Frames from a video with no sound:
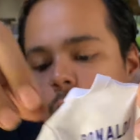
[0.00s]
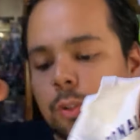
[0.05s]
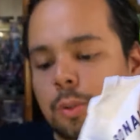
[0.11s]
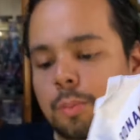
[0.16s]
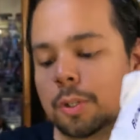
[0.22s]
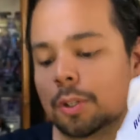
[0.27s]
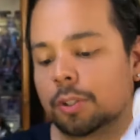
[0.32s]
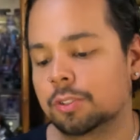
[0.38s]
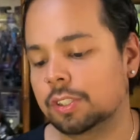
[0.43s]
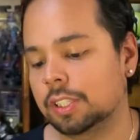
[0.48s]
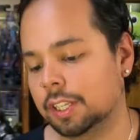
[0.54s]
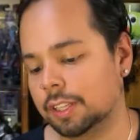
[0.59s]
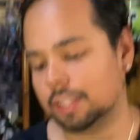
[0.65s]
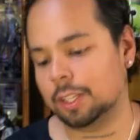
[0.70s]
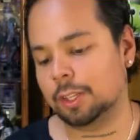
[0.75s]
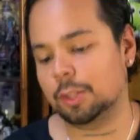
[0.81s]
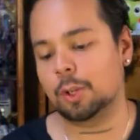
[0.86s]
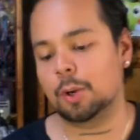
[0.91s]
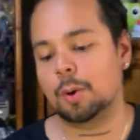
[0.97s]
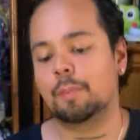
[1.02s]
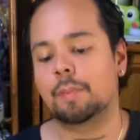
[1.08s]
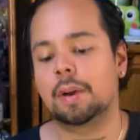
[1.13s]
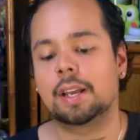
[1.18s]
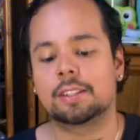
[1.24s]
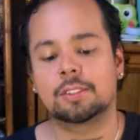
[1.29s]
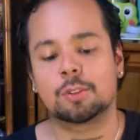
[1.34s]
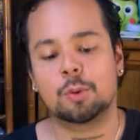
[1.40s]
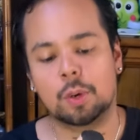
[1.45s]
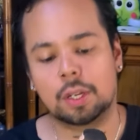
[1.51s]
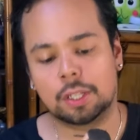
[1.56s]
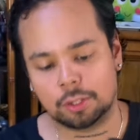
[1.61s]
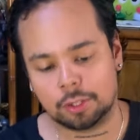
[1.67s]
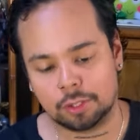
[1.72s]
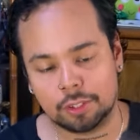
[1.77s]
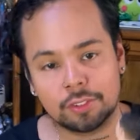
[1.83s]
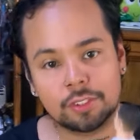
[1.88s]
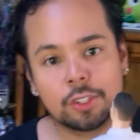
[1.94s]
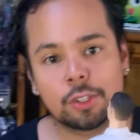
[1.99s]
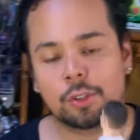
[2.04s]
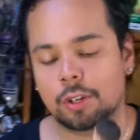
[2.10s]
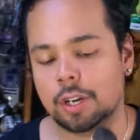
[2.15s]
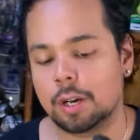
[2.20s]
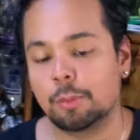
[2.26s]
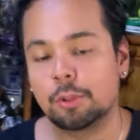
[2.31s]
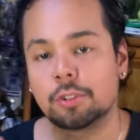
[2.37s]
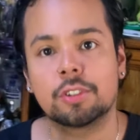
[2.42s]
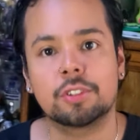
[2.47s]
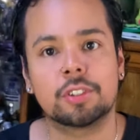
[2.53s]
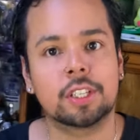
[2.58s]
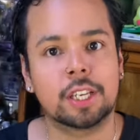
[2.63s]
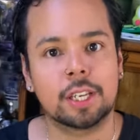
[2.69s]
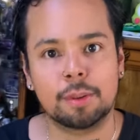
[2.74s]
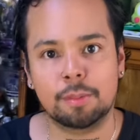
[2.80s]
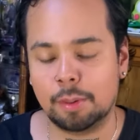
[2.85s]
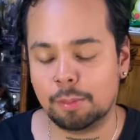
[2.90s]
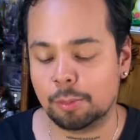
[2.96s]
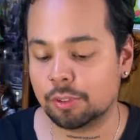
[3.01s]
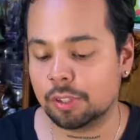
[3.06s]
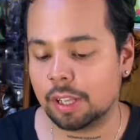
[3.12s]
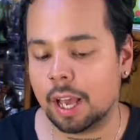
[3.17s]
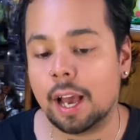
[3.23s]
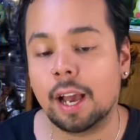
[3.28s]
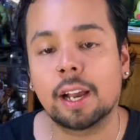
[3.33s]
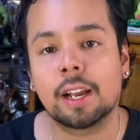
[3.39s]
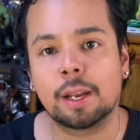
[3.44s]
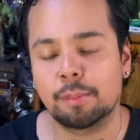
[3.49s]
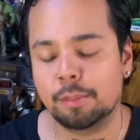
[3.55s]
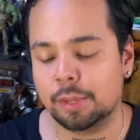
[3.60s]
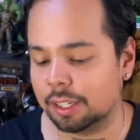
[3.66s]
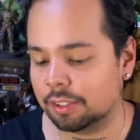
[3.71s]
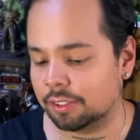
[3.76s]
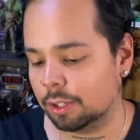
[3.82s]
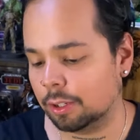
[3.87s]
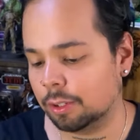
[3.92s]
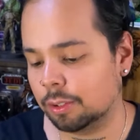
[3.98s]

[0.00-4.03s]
número 7, no más 4 de Sergio Ramos, así que vamos a cambiarse.